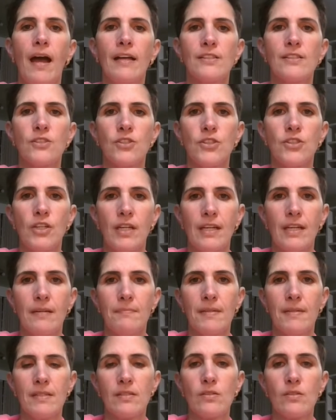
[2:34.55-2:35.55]
As
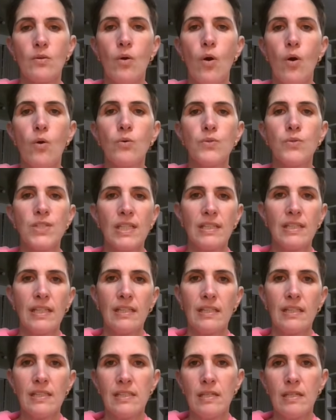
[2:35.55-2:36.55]
gemas com
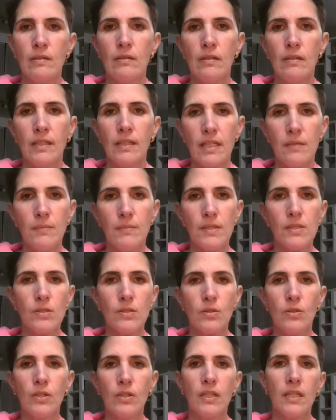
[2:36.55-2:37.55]
75 gramas
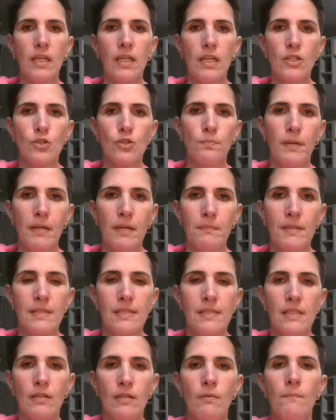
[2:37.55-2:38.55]
do queijo
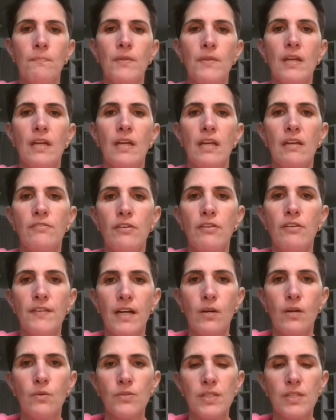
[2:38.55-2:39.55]
parmesão e vou ver
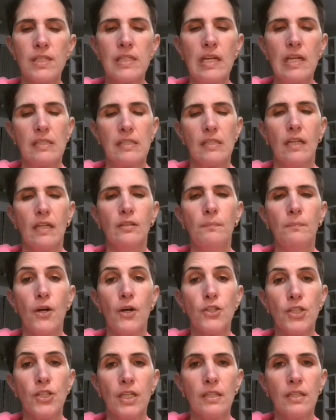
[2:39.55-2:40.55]
a consistência. Ela não
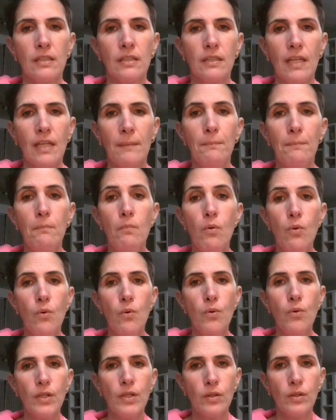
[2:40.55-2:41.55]
pode ainda estar tá
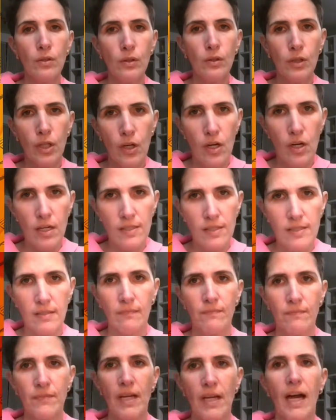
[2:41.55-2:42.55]
muito
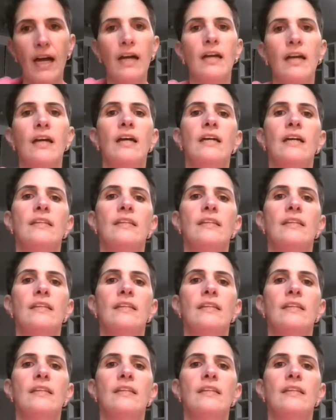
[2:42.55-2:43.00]
grossa, tá?